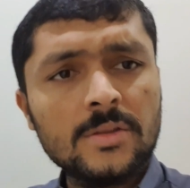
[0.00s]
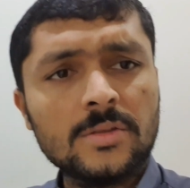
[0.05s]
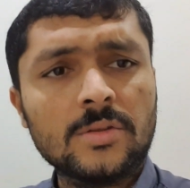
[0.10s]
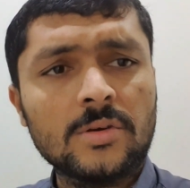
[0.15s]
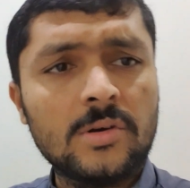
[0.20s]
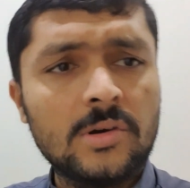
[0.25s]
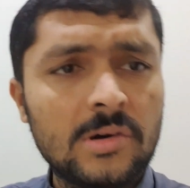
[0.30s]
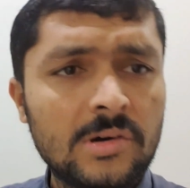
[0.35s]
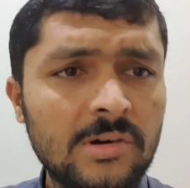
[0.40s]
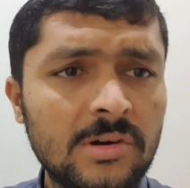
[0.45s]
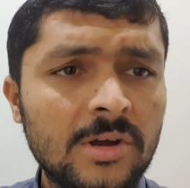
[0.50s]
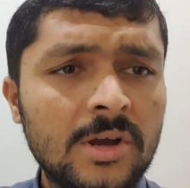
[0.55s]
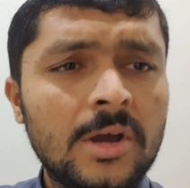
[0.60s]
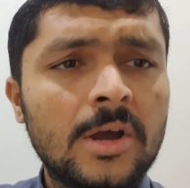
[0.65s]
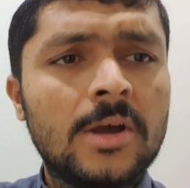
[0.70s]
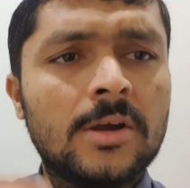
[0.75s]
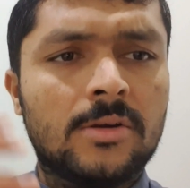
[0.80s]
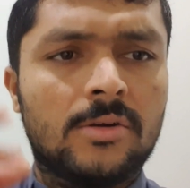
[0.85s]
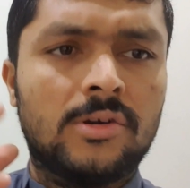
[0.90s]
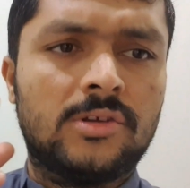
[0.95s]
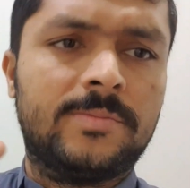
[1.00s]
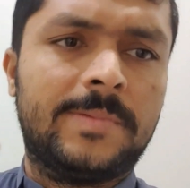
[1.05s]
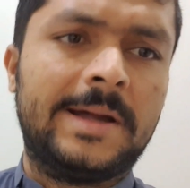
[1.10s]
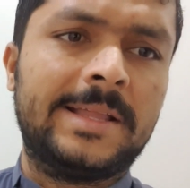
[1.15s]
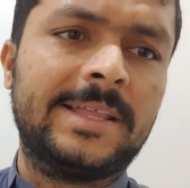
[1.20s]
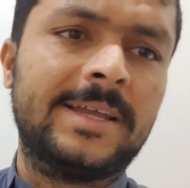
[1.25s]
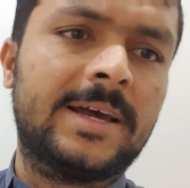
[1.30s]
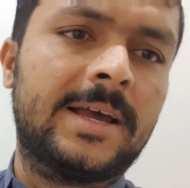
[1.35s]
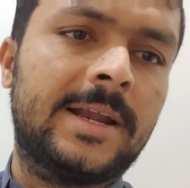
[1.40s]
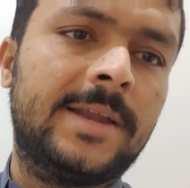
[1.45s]
तो कुछ
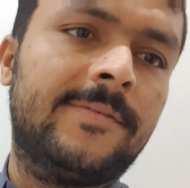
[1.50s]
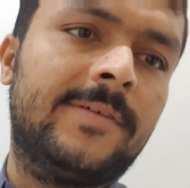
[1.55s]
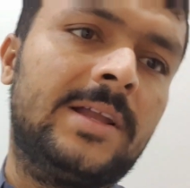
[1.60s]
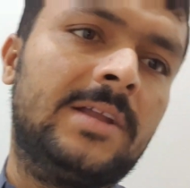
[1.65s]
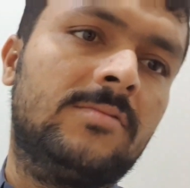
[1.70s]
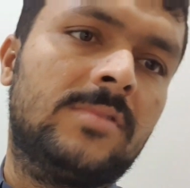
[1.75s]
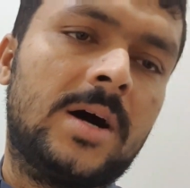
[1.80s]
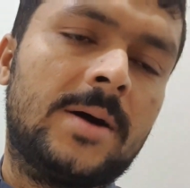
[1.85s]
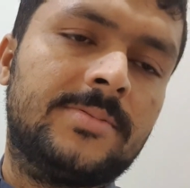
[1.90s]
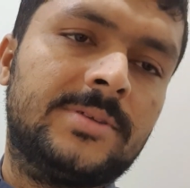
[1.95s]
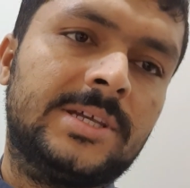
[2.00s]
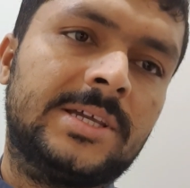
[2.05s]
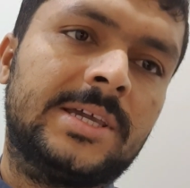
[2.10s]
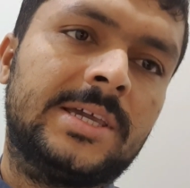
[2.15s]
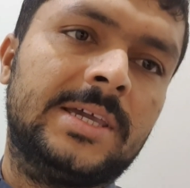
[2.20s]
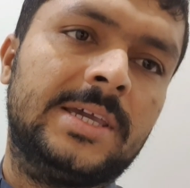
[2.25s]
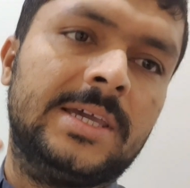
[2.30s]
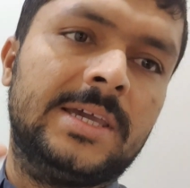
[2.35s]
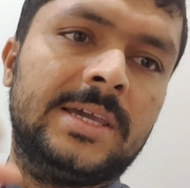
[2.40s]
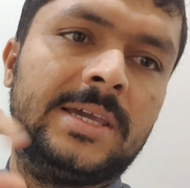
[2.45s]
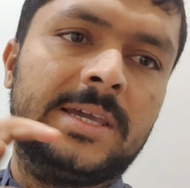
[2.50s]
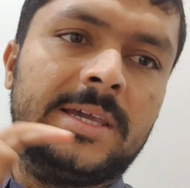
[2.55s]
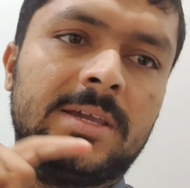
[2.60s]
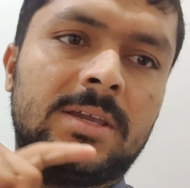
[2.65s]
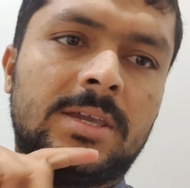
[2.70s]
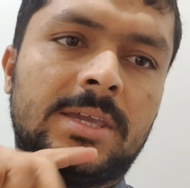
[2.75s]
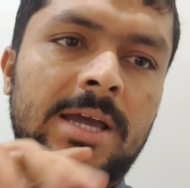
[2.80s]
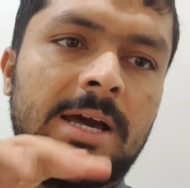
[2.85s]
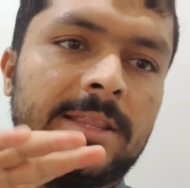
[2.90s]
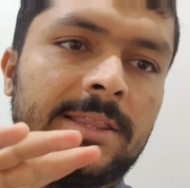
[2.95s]
बातें करने वाला हूँ आपसे कि
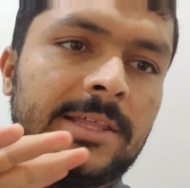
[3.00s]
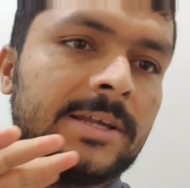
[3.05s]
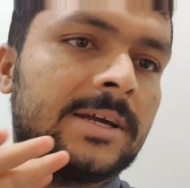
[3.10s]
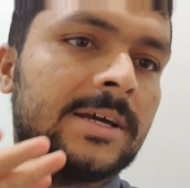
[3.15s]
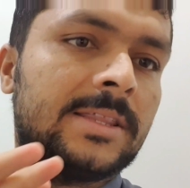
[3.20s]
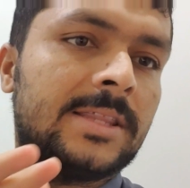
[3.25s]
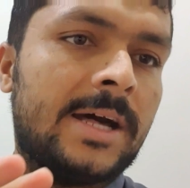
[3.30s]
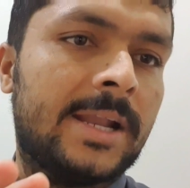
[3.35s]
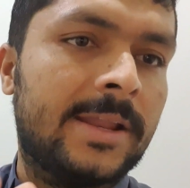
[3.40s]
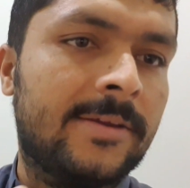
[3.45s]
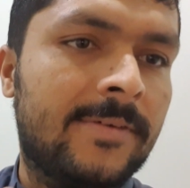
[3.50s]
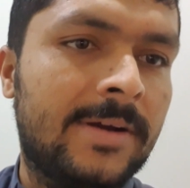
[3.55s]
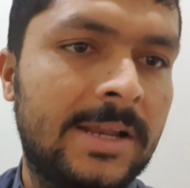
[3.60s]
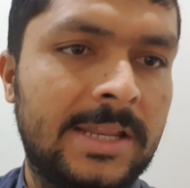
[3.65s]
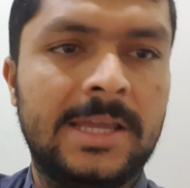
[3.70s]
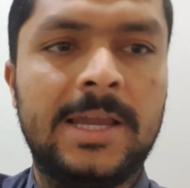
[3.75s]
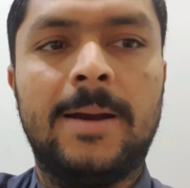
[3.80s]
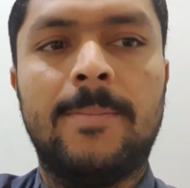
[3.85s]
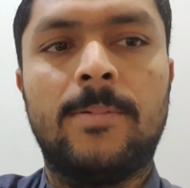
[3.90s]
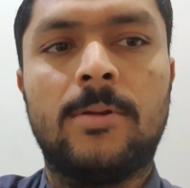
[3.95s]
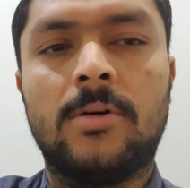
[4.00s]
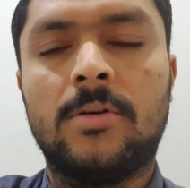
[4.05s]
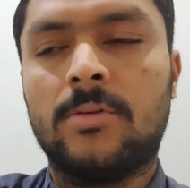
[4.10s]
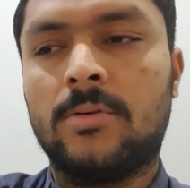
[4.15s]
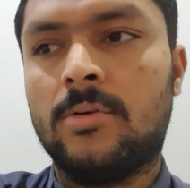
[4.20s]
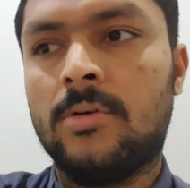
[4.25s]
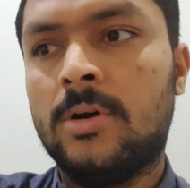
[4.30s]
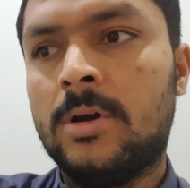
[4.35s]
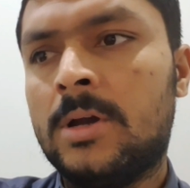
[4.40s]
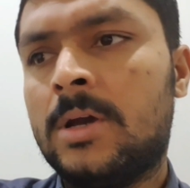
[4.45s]
क्या दिक्कत आने वाली है आप लोगों
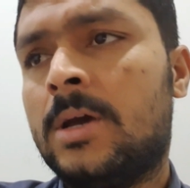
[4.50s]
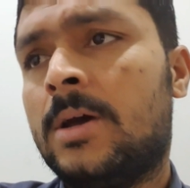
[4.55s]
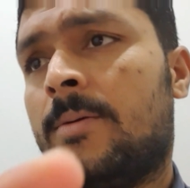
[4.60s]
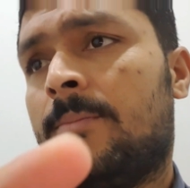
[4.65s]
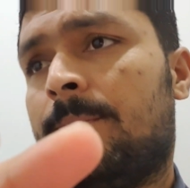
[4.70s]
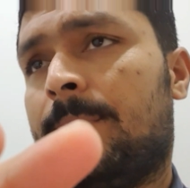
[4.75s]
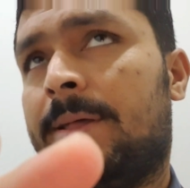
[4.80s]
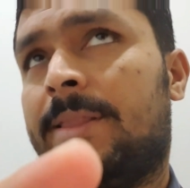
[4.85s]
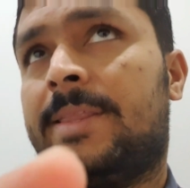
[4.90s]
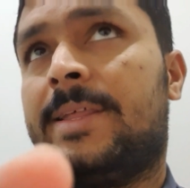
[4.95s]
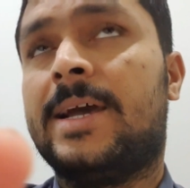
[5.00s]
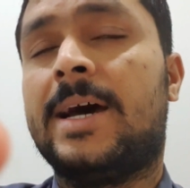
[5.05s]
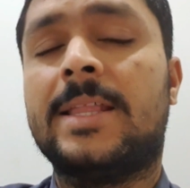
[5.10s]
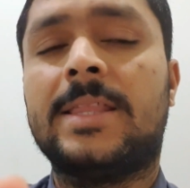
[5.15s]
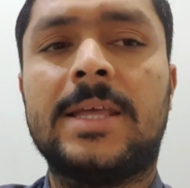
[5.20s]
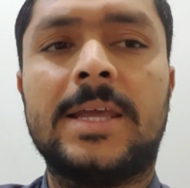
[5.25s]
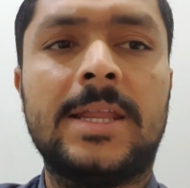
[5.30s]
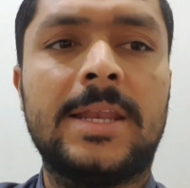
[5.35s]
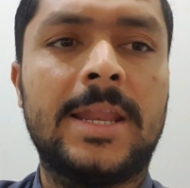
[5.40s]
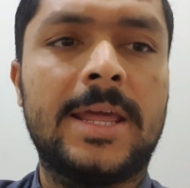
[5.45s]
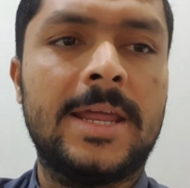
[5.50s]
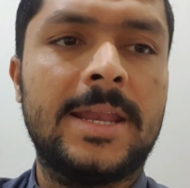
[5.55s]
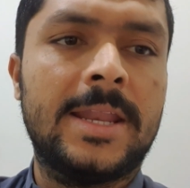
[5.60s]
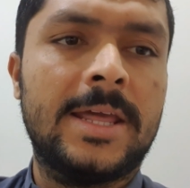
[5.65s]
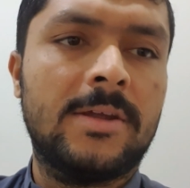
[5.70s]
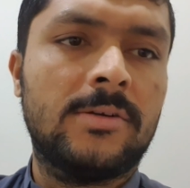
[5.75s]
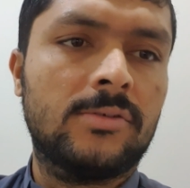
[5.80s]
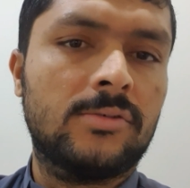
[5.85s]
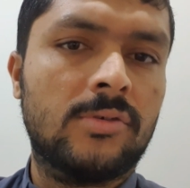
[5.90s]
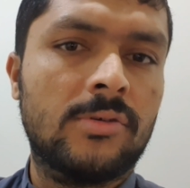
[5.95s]
को बंदे आते हैं नए
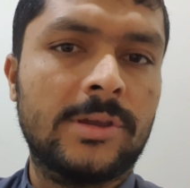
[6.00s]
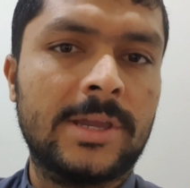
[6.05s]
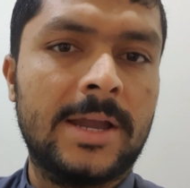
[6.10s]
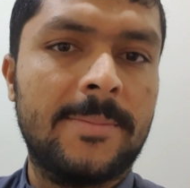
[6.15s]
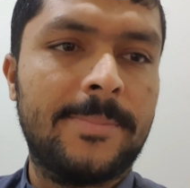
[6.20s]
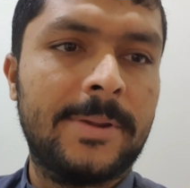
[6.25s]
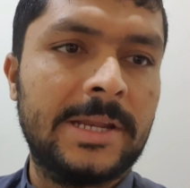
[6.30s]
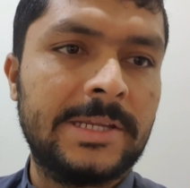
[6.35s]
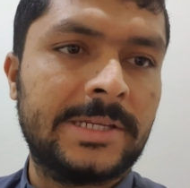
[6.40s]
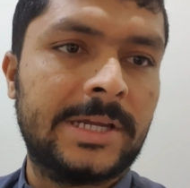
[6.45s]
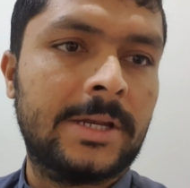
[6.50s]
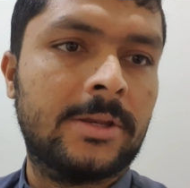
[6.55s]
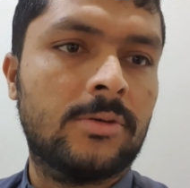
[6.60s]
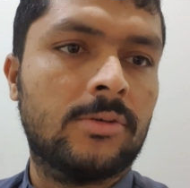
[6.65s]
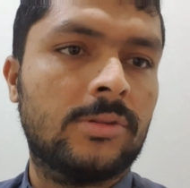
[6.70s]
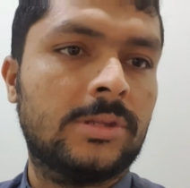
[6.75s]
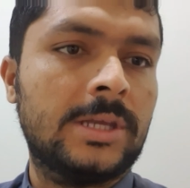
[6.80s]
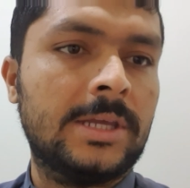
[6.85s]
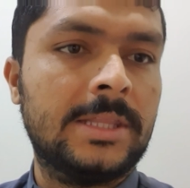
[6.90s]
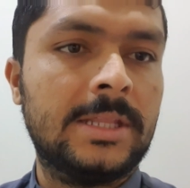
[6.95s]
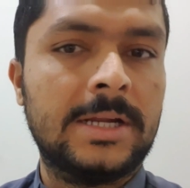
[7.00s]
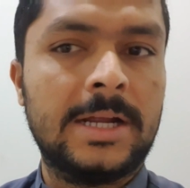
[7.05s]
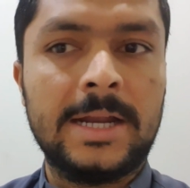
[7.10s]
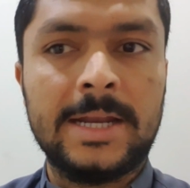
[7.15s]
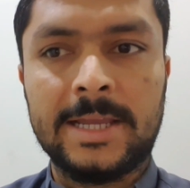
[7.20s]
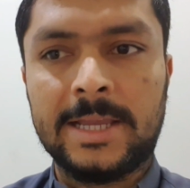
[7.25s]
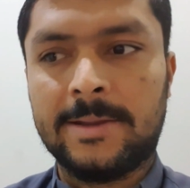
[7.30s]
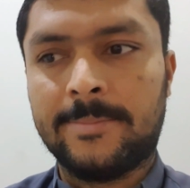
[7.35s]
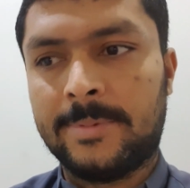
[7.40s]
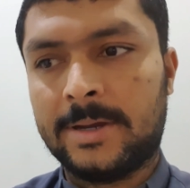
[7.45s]
नए उनको क्या परेशानी होती है इधर
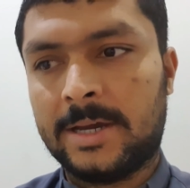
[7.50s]
आने के